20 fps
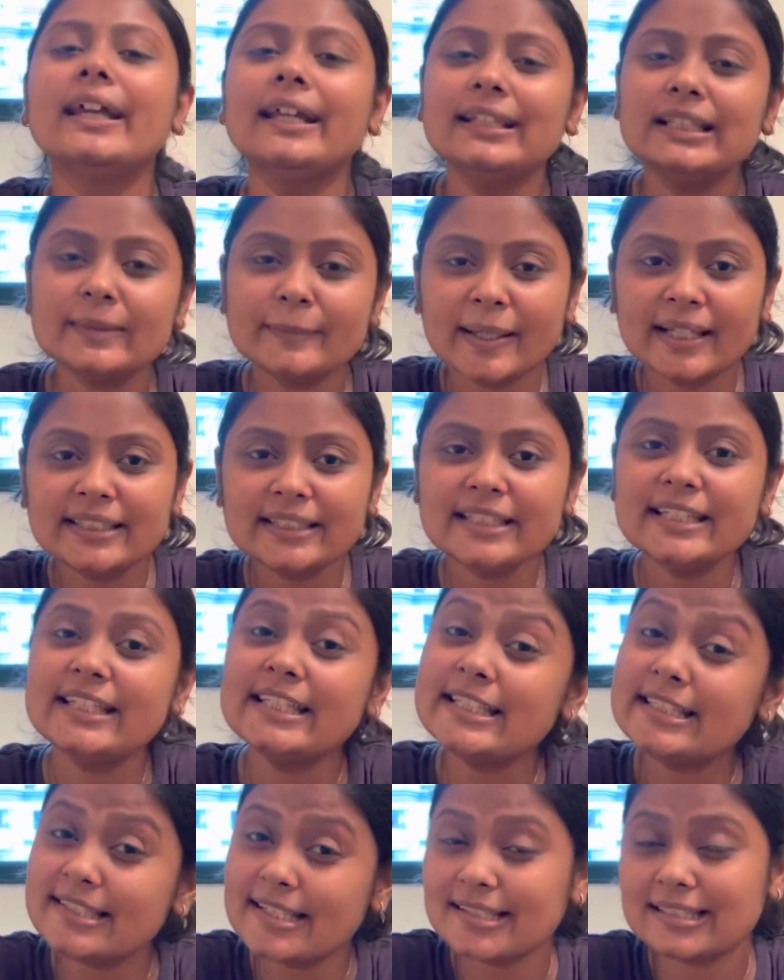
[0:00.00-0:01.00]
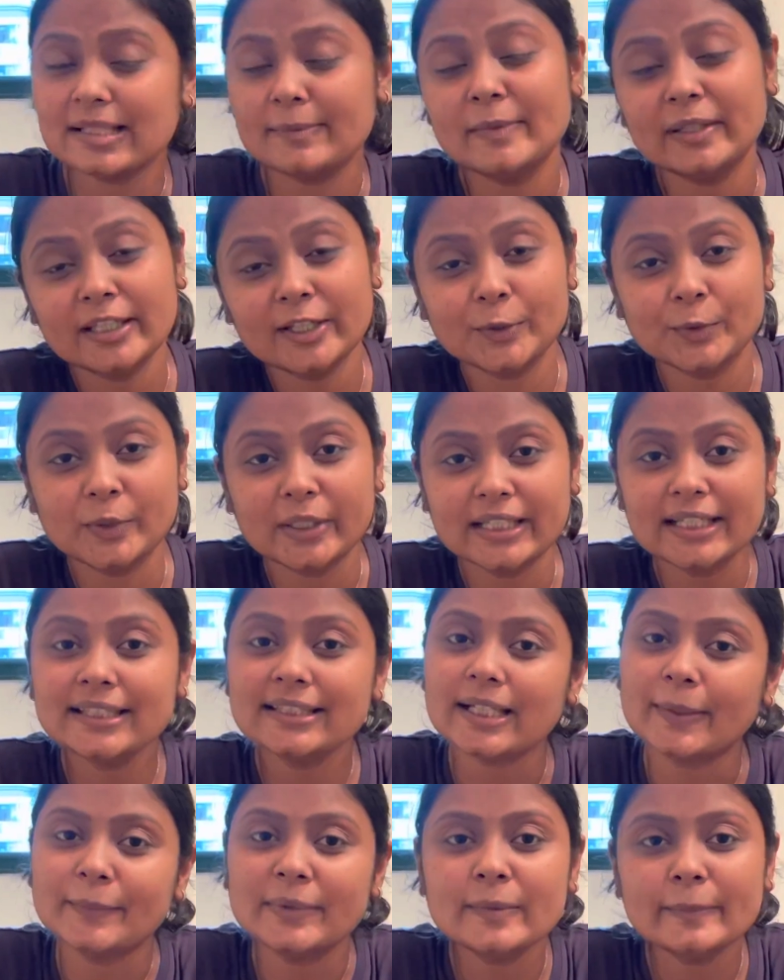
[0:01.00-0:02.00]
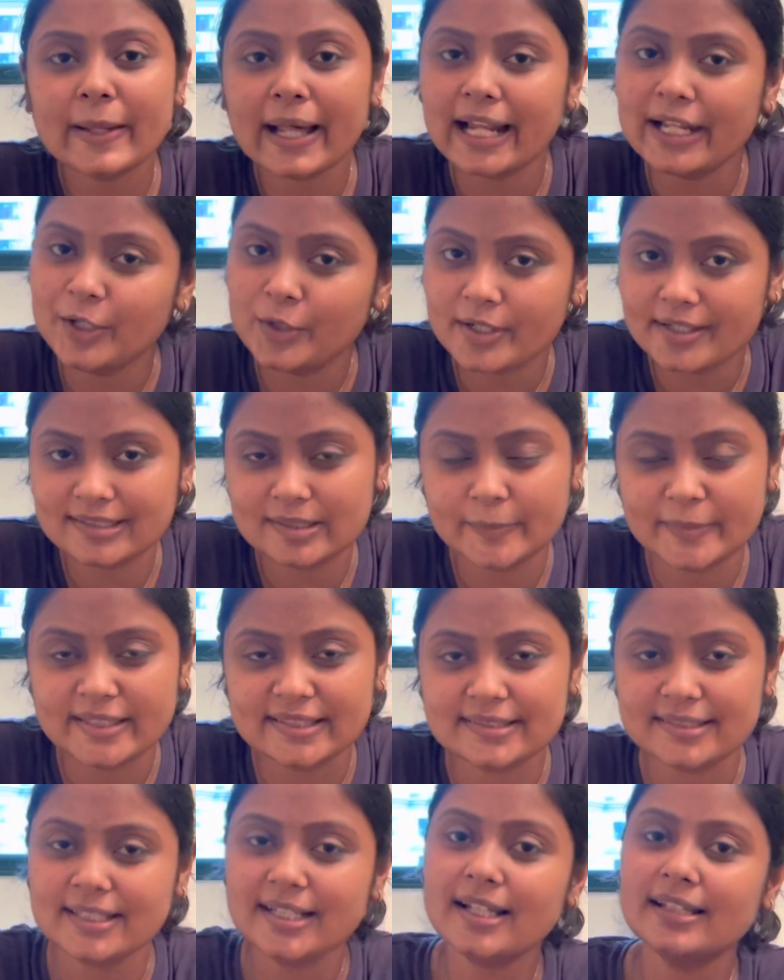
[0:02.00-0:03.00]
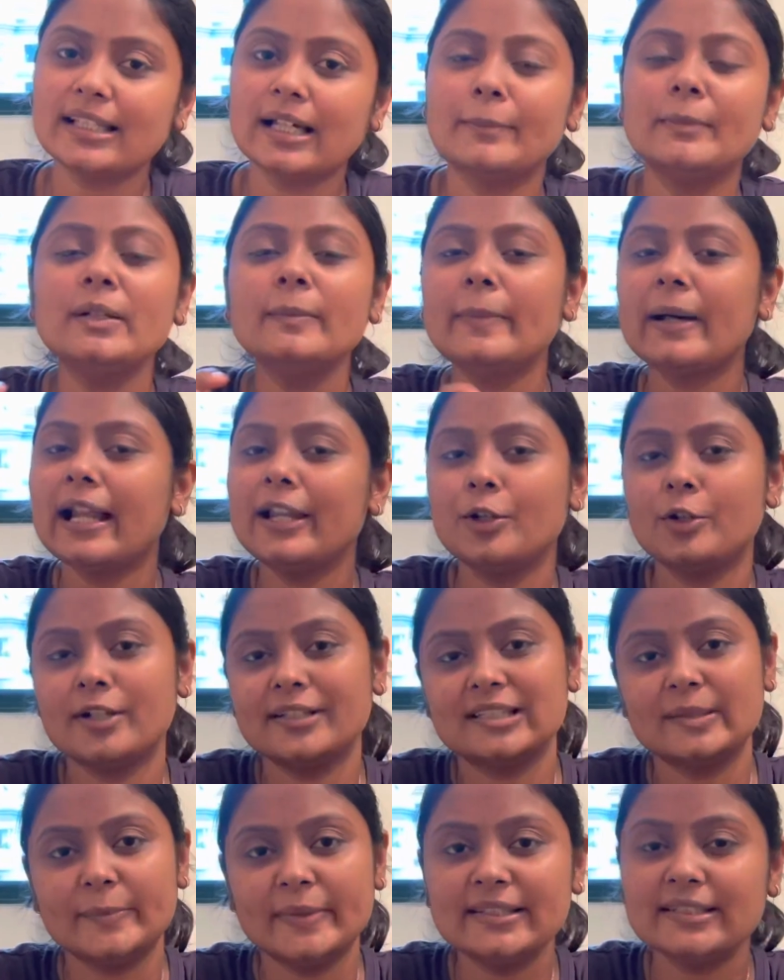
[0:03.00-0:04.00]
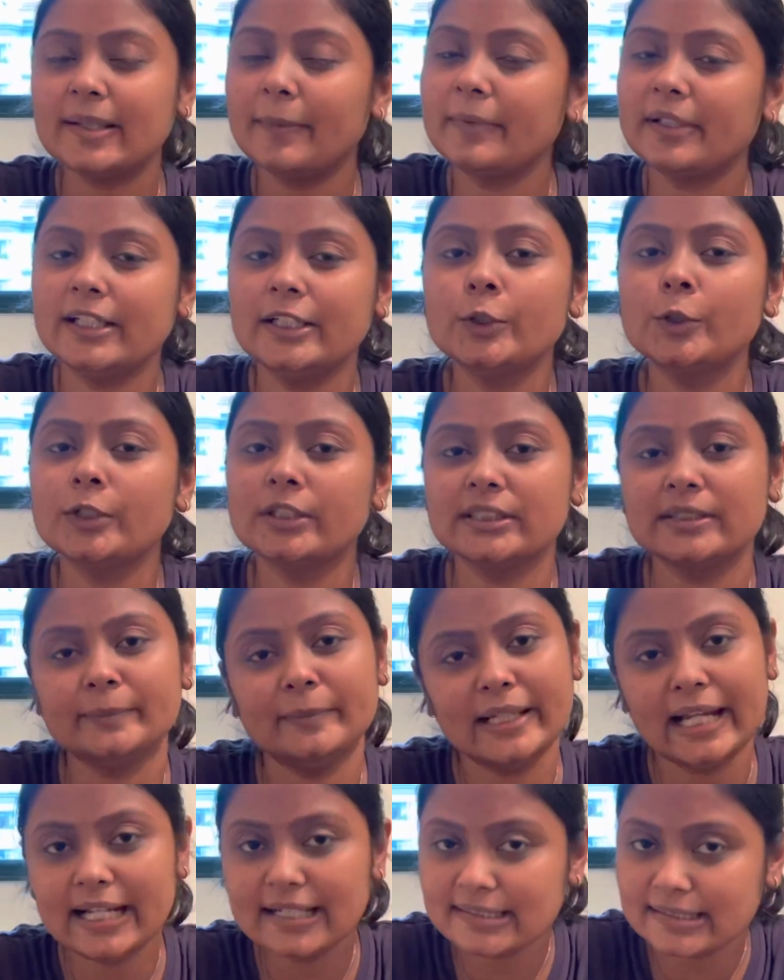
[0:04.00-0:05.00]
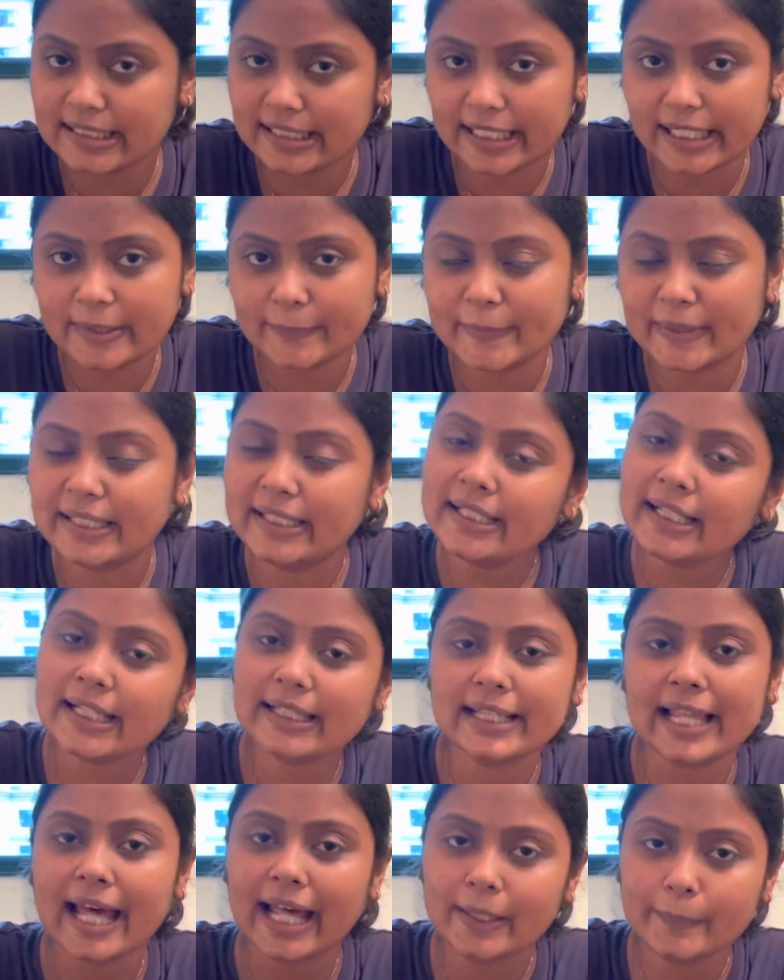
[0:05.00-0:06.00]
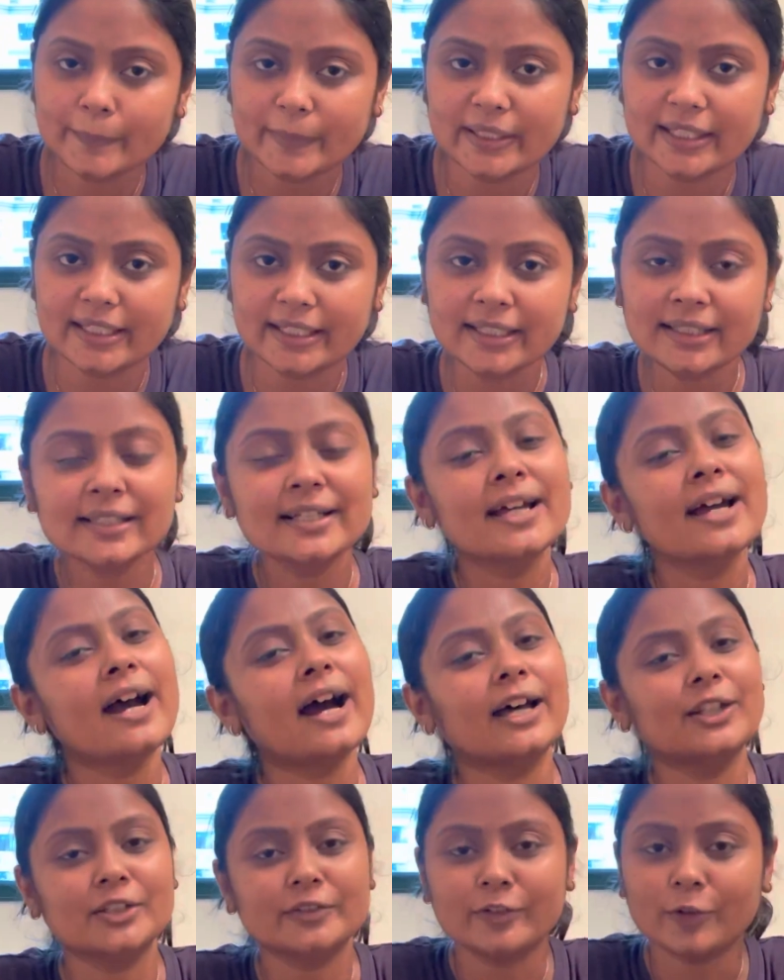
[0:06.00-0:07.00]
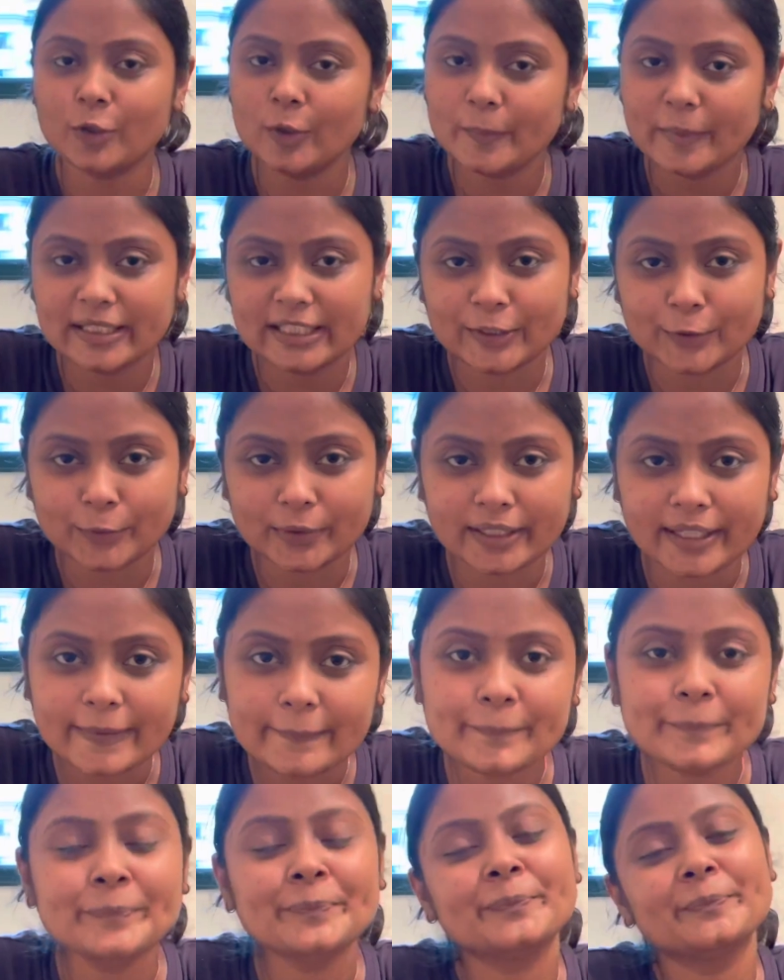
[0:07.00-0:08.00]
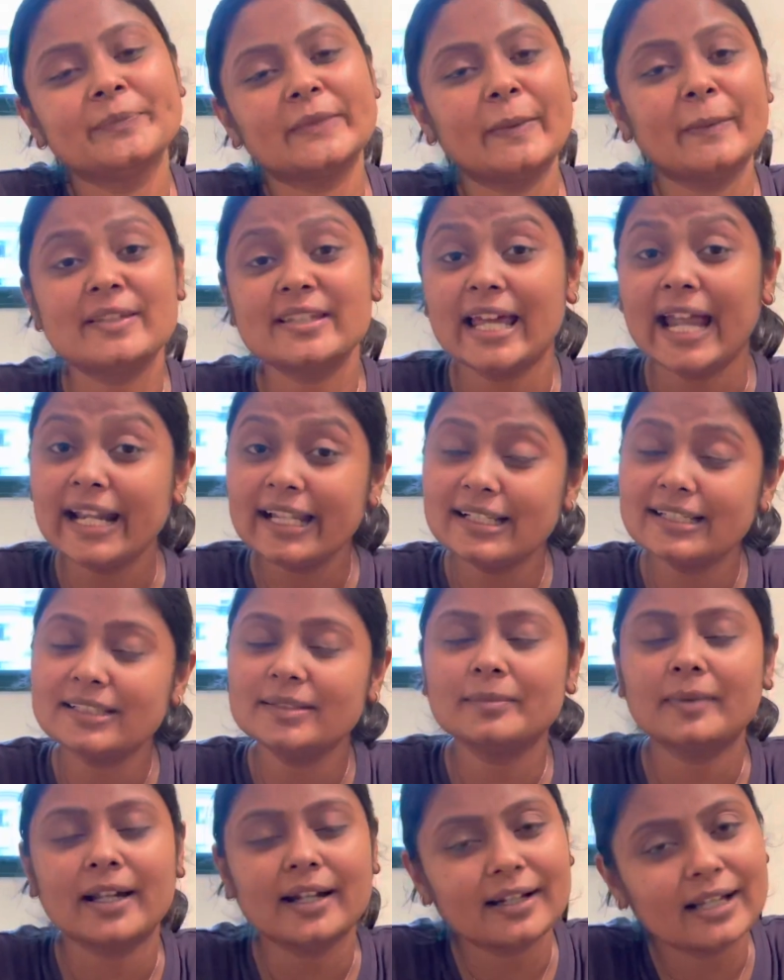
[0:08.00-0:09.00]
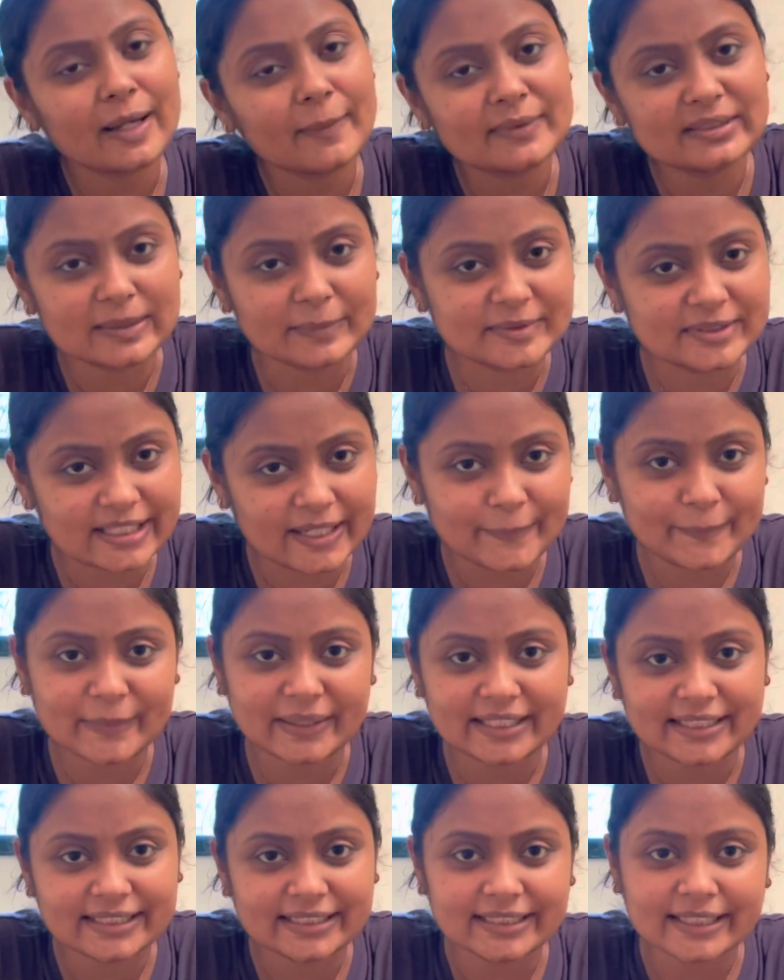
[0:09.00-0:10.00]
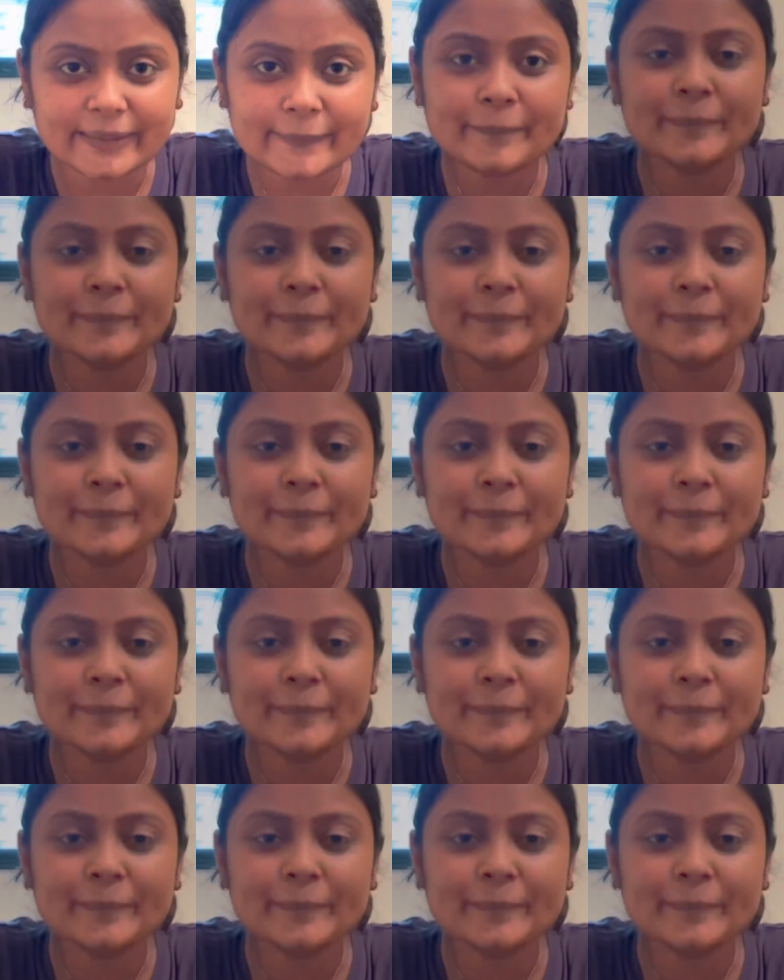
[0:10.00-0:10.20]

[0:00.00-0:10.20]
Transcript: இந்த மாதிரி ஈஸியாக சமைக்கக்கூடிய தமிழ் பேலியோ ரெசிபீஸை நான் தமிழ் பேலியோ ரெசிபீஸ் அப்படின்னு ஒரு பிளேலிஸ்ட் க்ரியேட் பண்ணி அதில் ஆட் பண்ணுறேன் அதை ஃபாலோ பண்ணிக்கோங்க நம்ம சேனலுக்கு மறக்காமல் சப்ஸ்கிரைப் பண்ணிடுங்க